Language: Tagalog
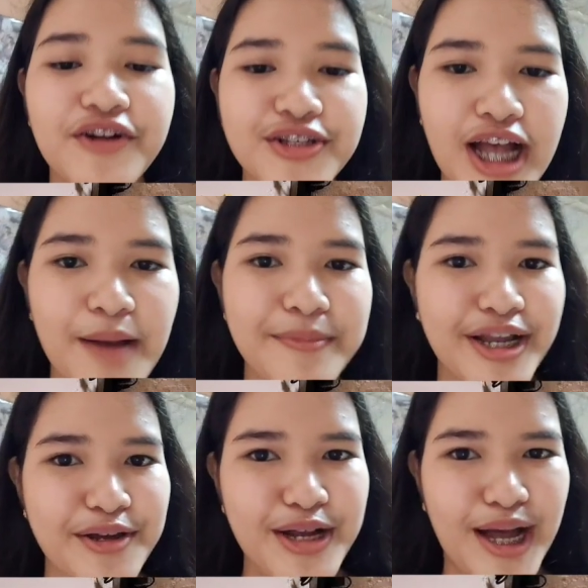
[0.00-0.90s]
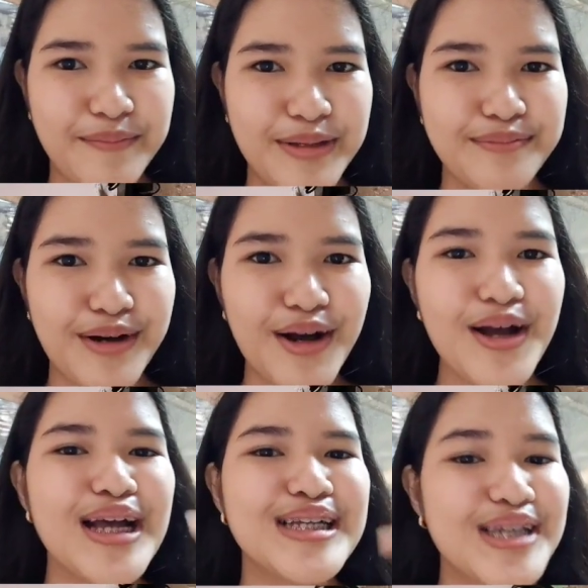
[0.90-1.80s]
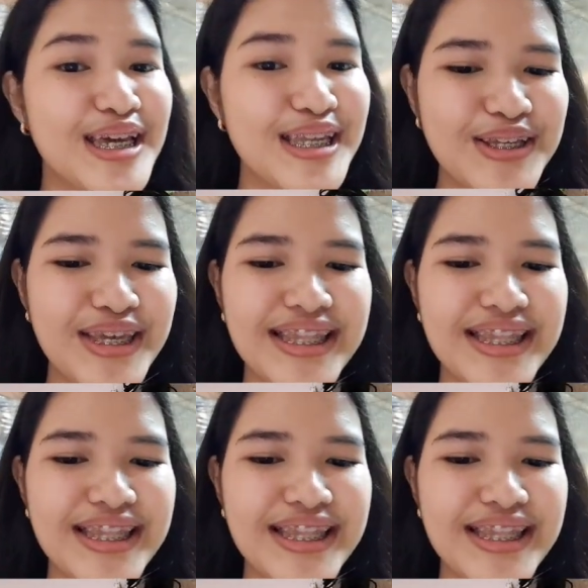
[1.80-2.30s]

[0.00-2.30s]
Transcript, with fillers: front camera yung gamit mo. So, ito yung